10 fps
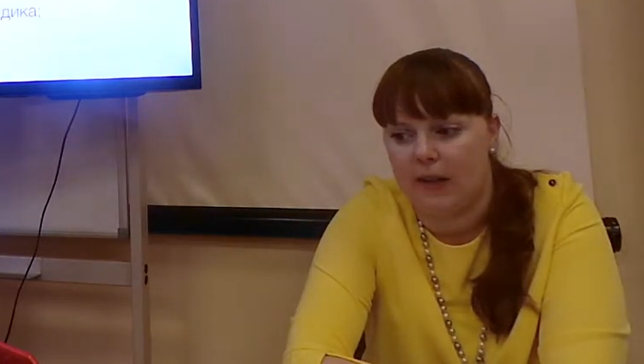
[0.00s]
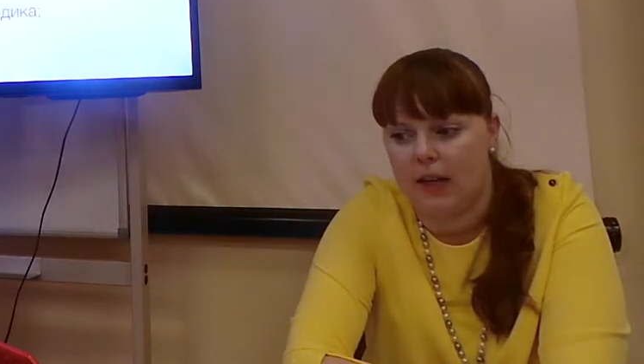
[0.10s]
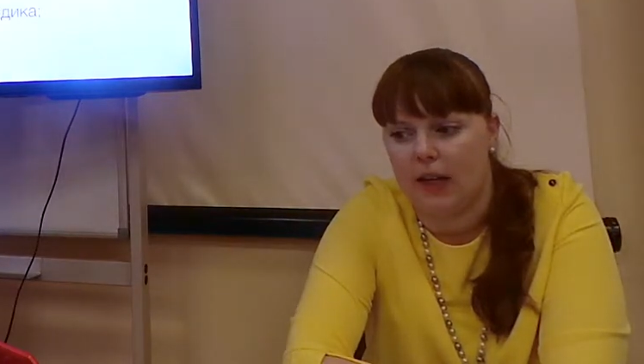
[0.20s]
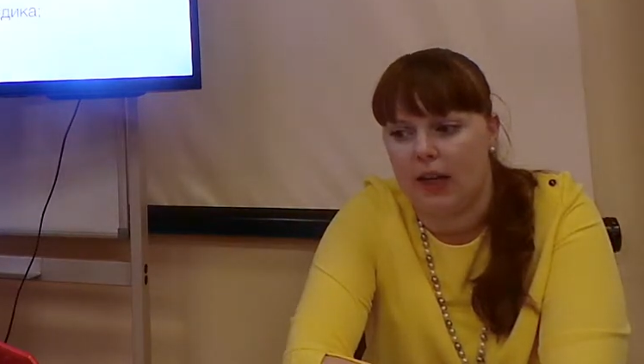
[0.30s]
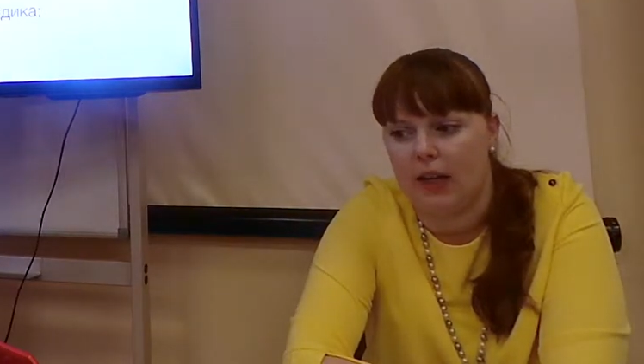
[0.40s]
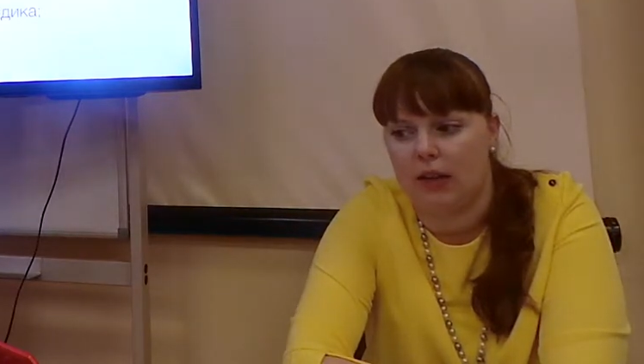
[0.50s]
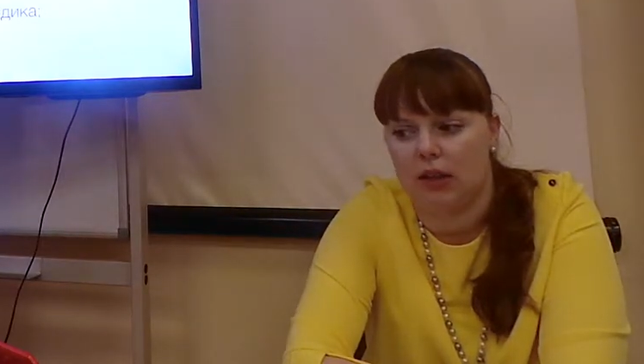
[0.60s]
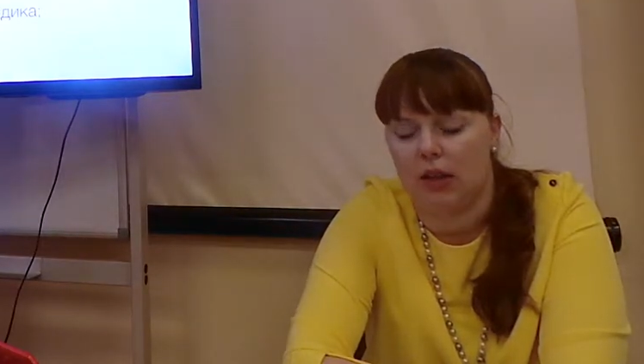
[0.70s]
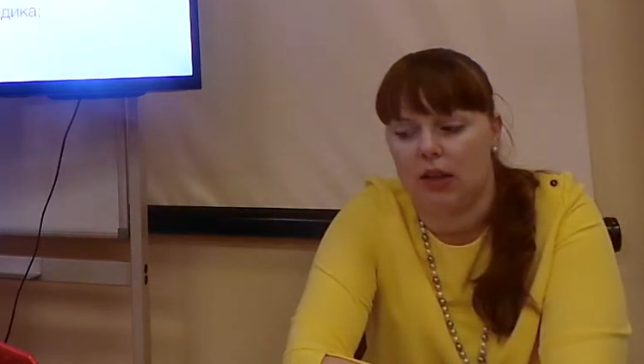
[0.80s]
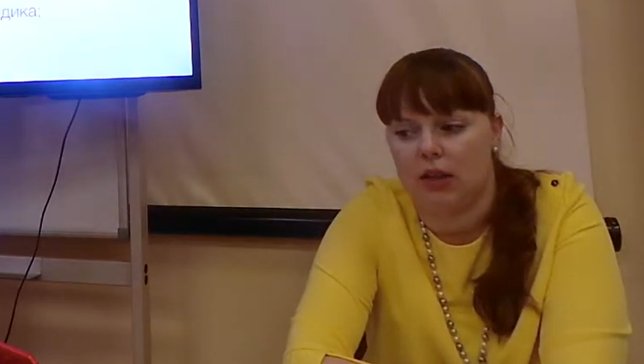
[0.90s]
я
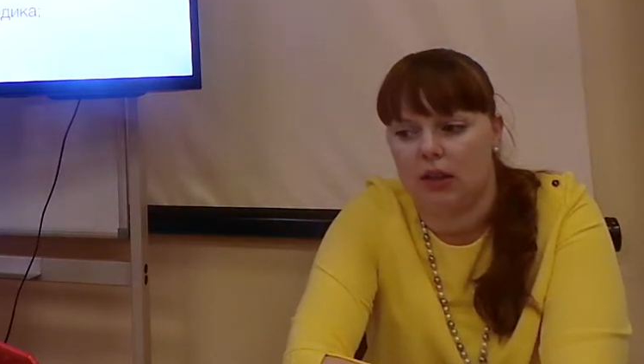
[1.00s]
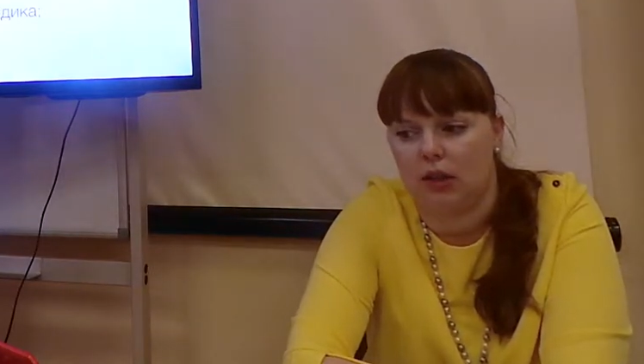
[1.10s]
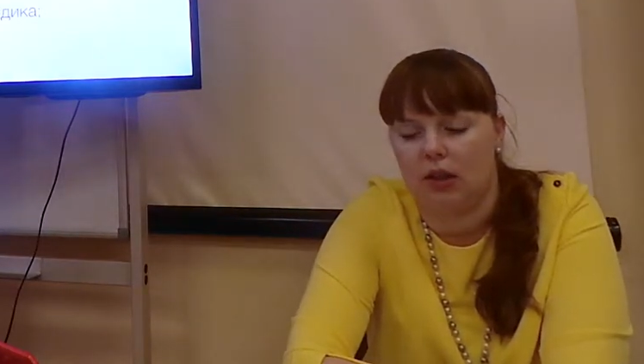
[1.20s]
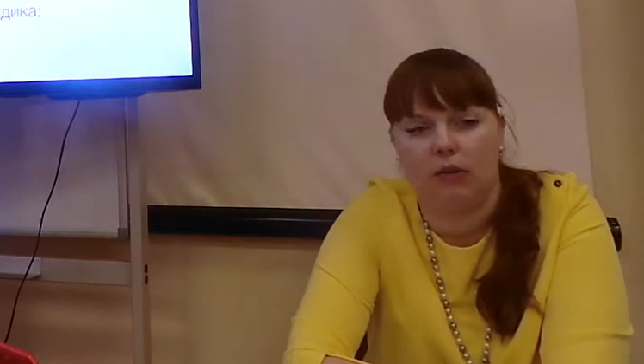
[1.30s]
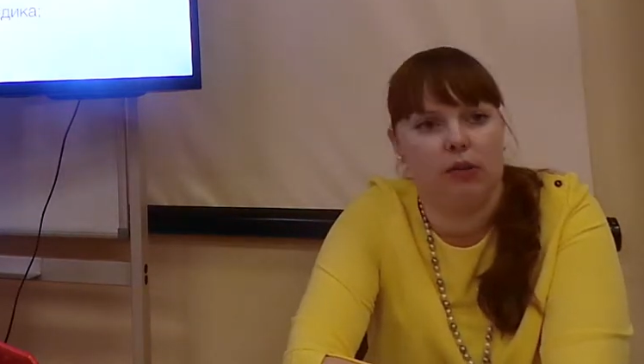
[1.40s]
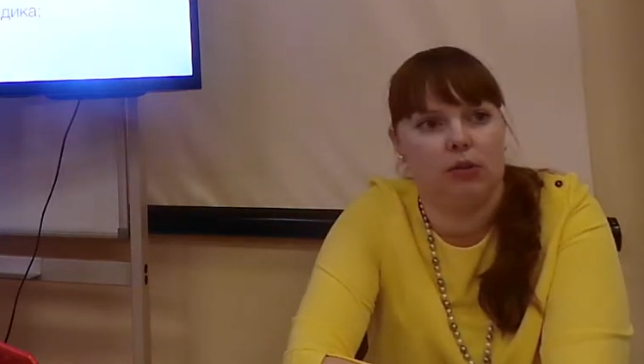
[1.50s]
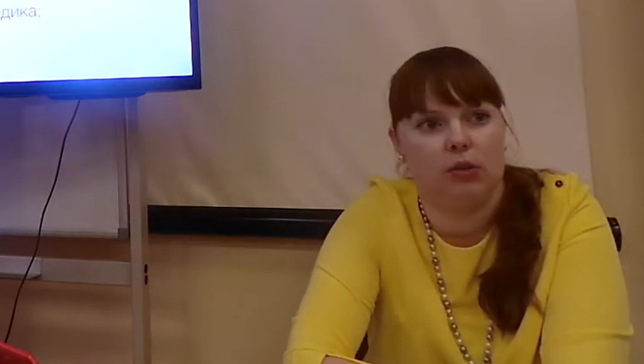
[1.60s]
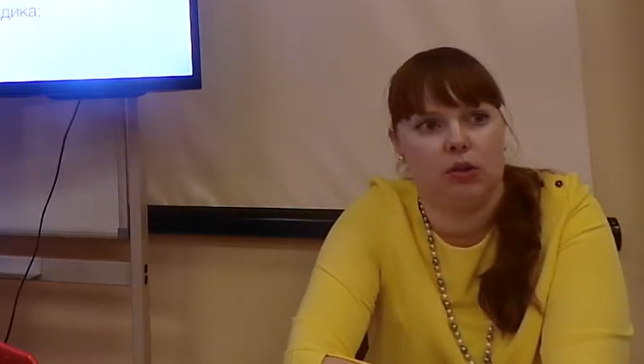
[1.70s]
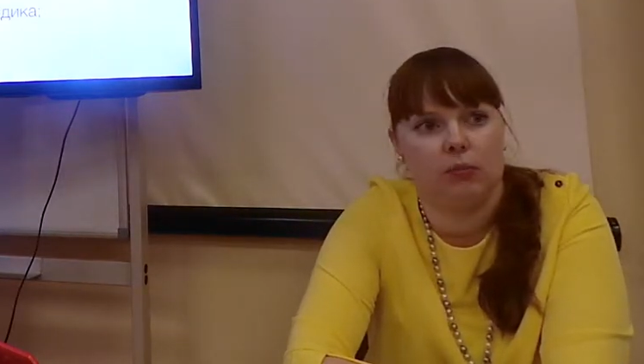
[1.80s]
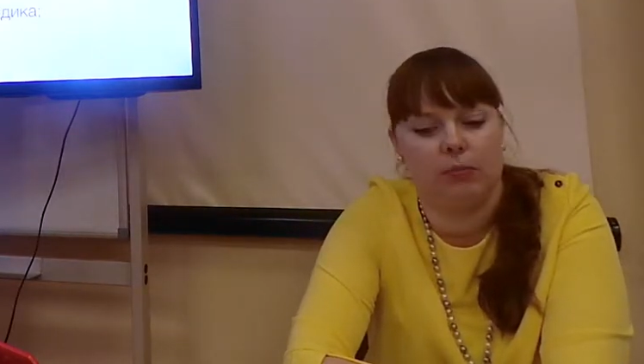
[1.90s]
на них остановлюсь
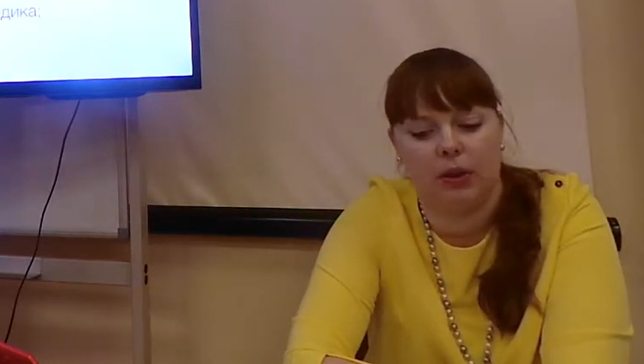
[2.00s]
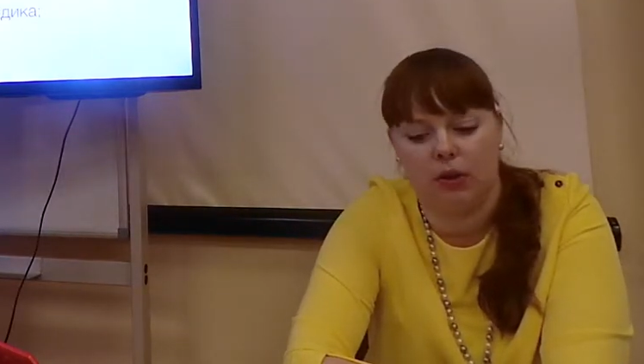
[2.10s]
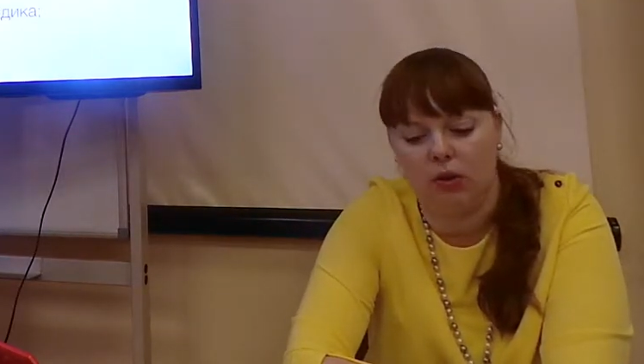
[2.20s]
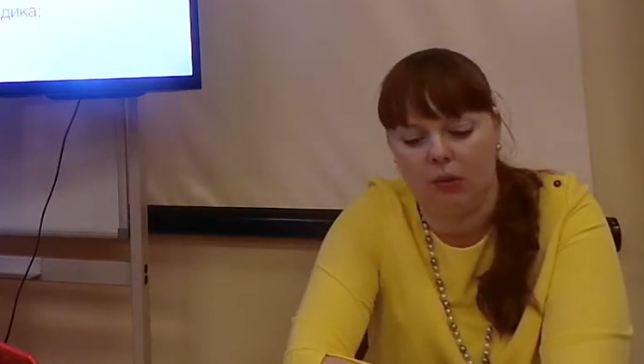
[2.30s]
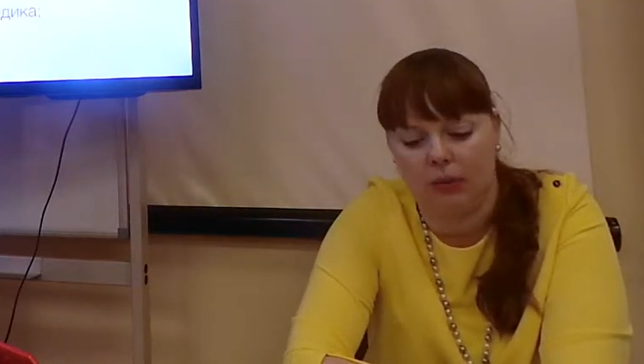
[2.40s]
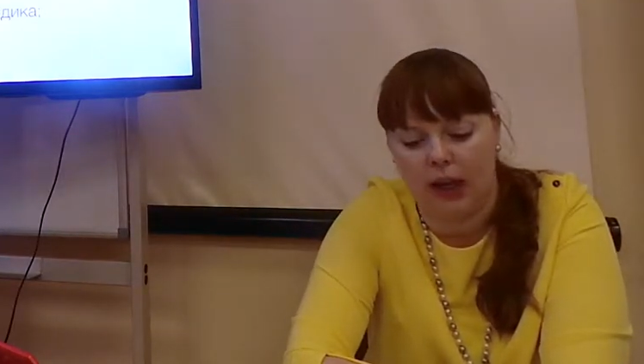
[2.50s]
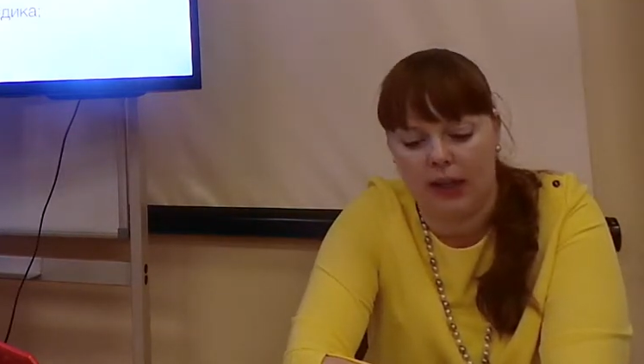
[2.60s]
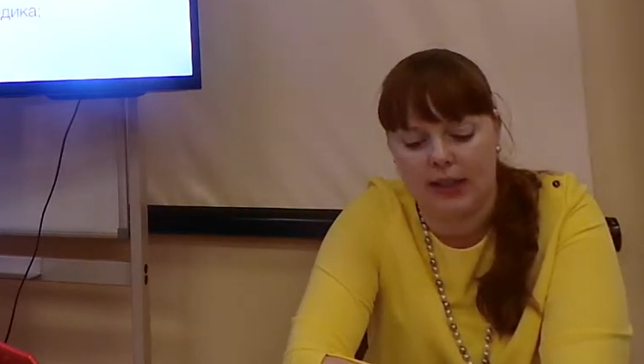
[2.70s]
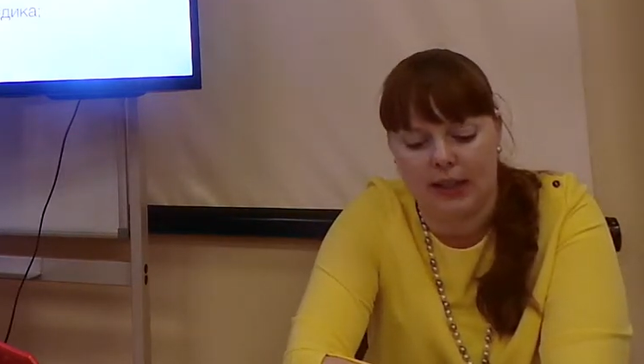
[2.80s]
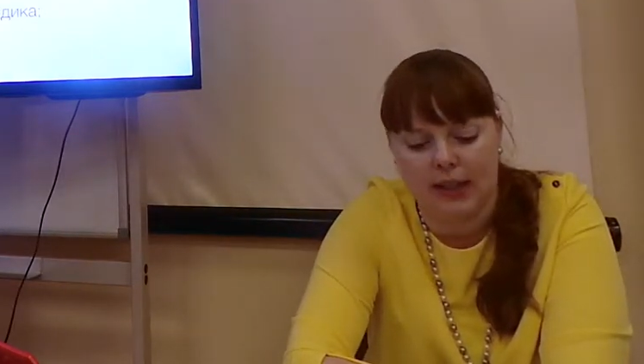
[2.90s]
очень подробно и
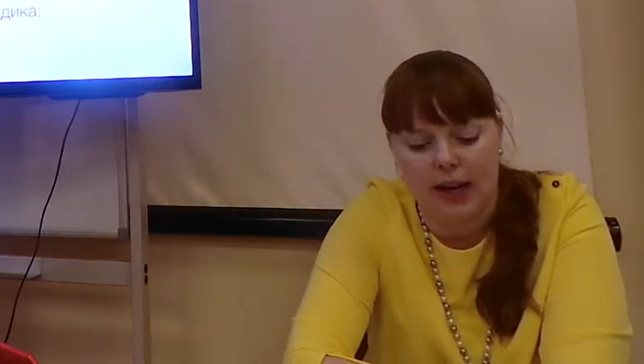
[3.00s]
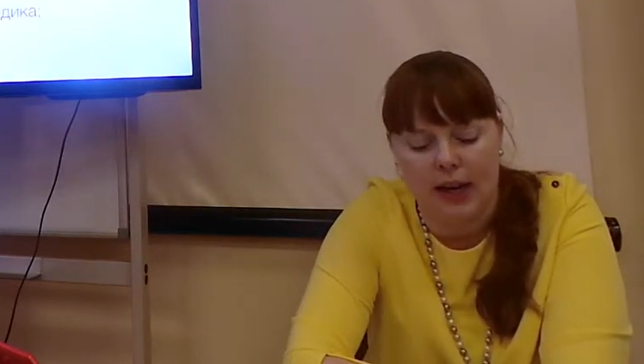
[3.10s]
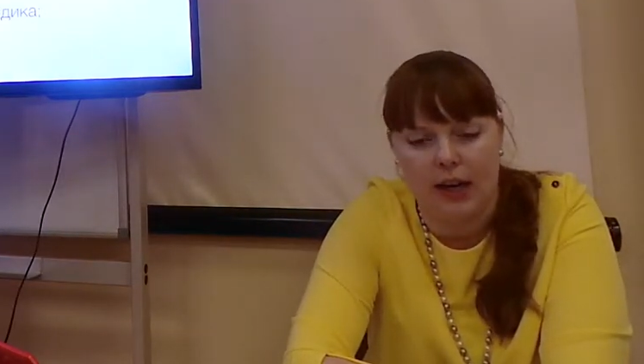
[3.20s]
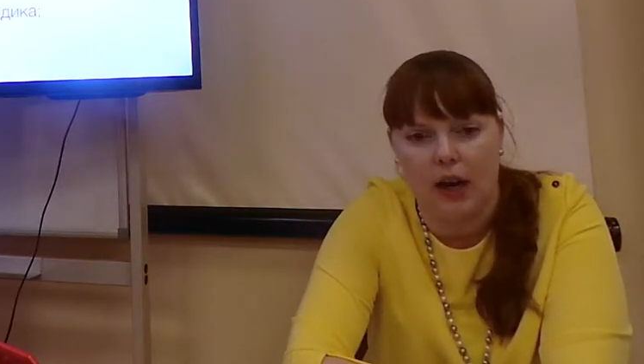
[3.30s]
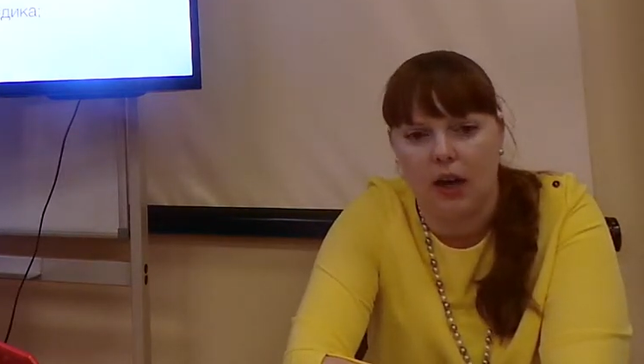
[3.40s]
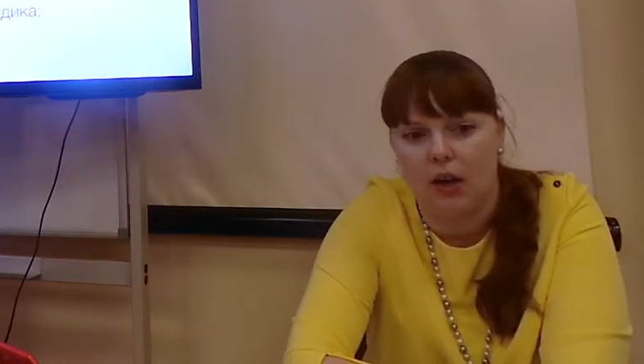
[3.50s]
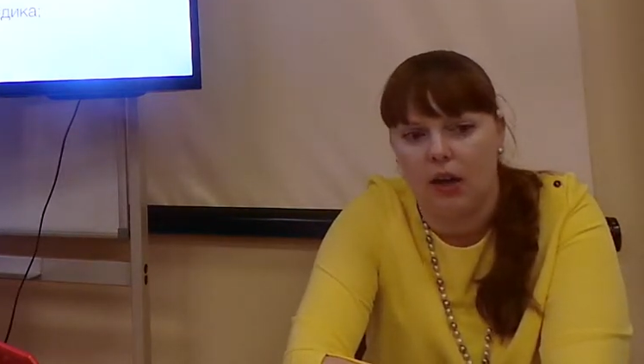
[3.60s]
детально.